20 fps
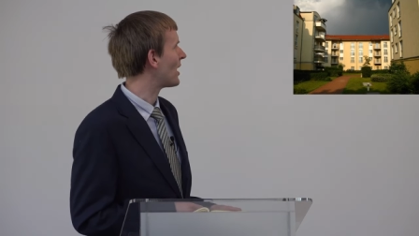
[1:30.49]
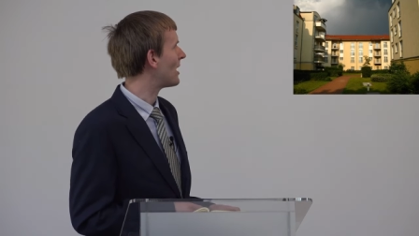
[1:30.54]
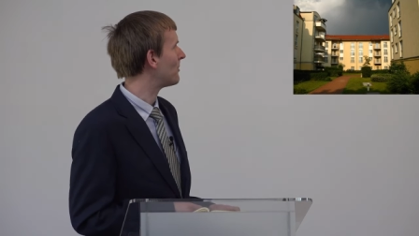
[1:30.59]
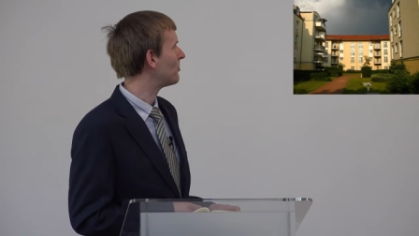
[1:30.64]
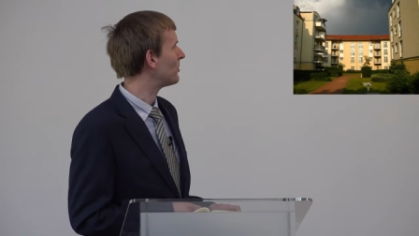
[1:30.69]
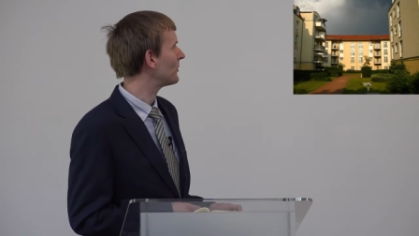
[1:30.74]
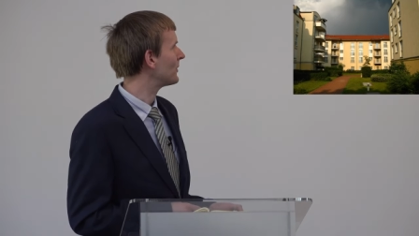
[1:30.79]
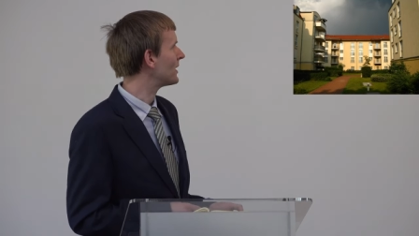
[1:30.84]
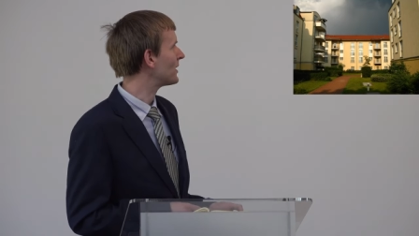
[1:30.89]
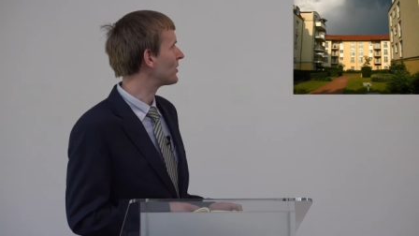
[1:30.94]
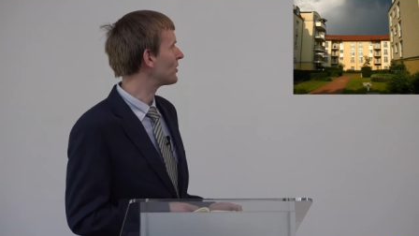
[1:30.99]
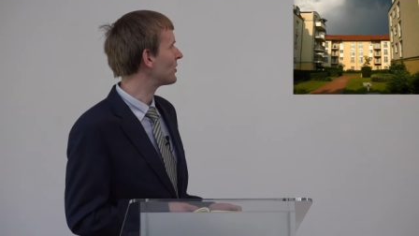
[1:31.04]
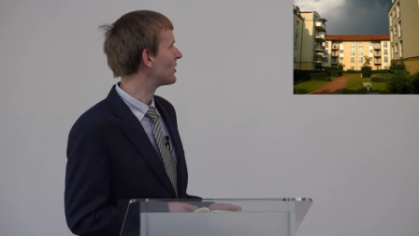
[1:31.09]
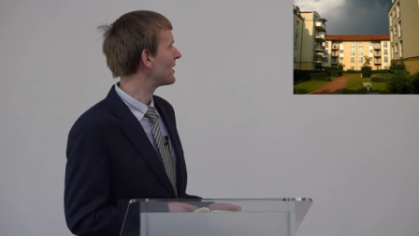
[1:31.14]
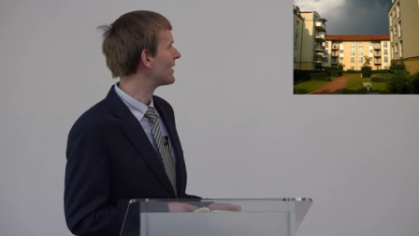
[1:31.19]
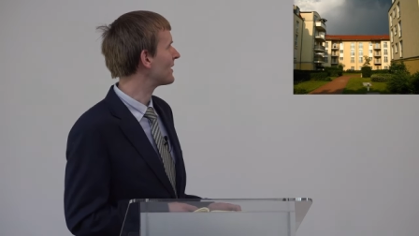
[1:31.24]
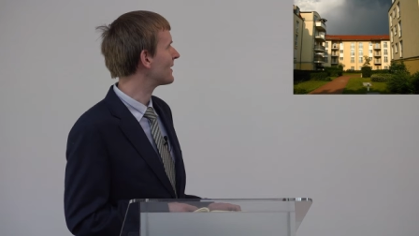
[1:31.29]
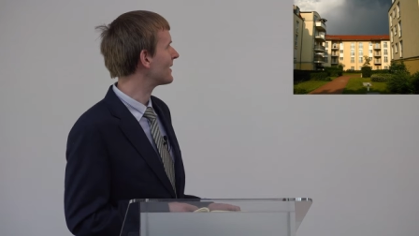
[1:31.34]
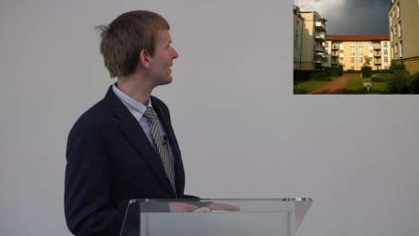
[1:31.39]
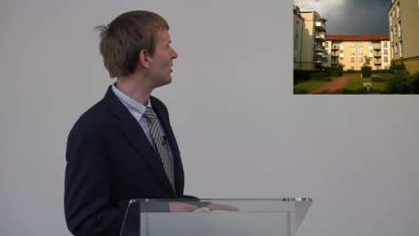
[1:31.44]
A powiedzcie,
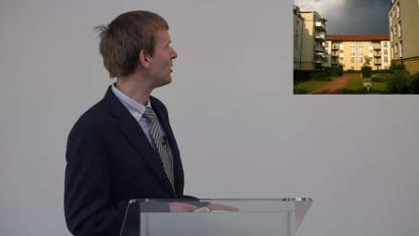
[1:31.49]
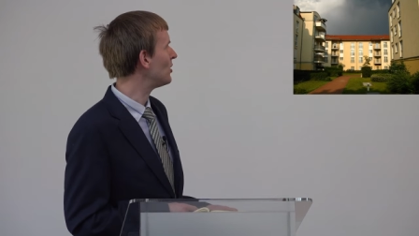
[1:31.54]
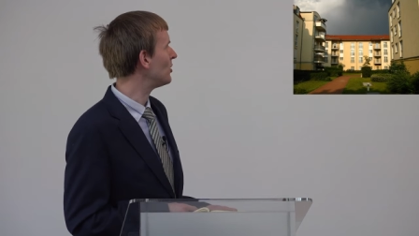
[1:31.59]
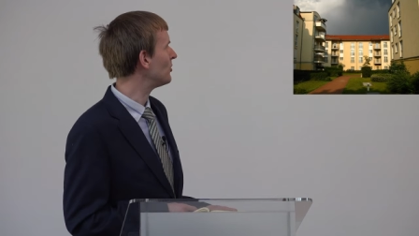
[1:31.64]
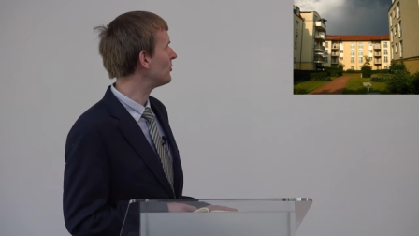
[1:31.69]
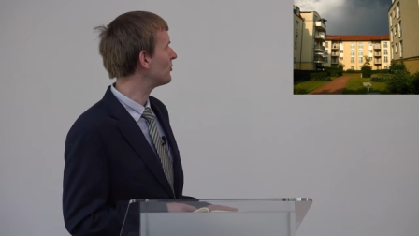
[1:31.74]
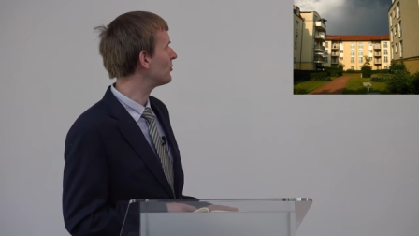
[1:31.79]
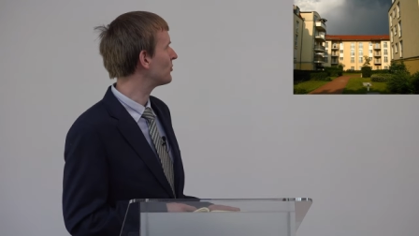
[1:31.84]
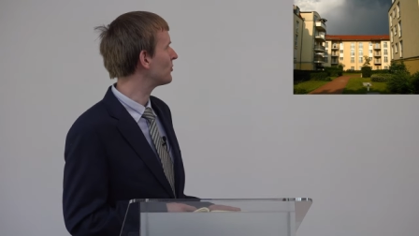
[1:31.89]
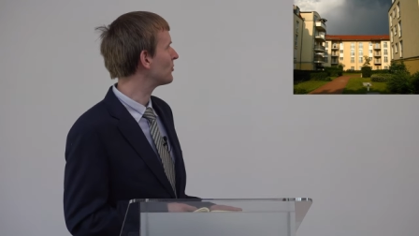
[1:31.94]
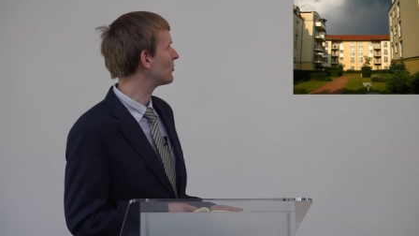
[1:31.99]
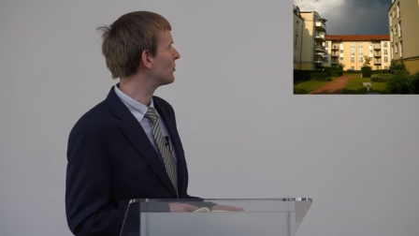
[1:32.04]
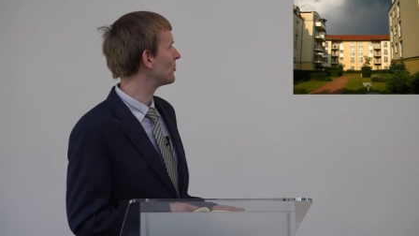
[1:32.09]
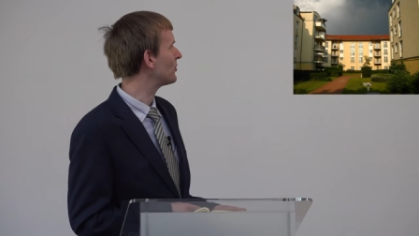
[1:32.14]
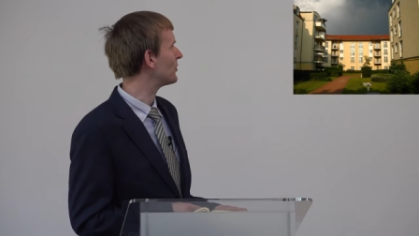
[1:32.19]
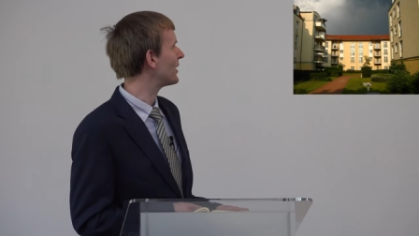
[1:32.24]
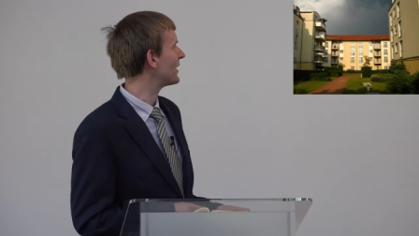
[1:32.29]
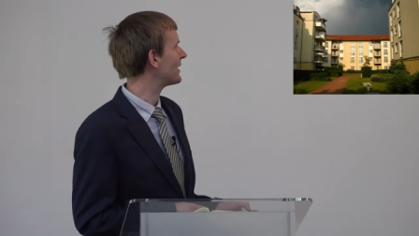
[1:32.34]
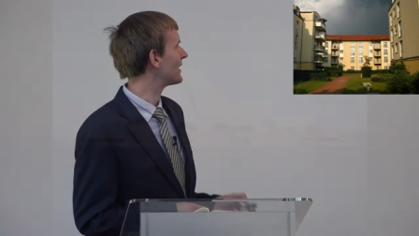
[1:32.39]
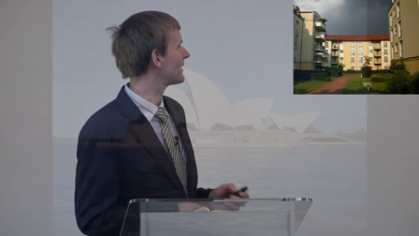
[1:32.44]
co
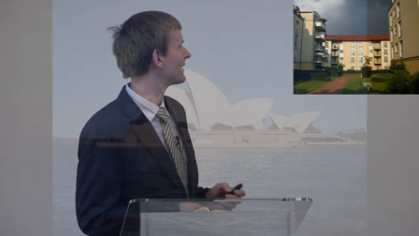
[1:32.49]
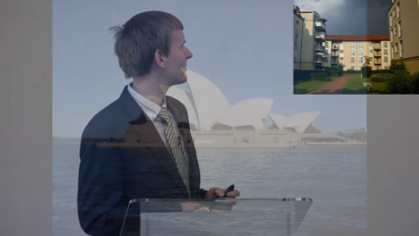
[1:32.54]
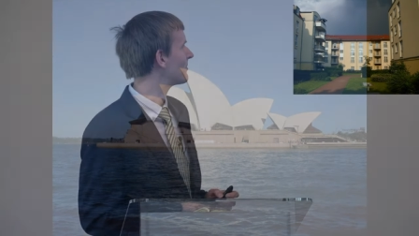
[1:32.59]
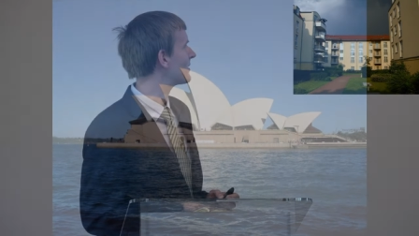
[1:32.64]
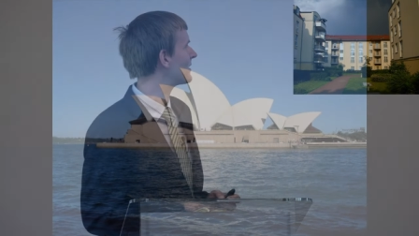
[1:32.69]
tutaj na tym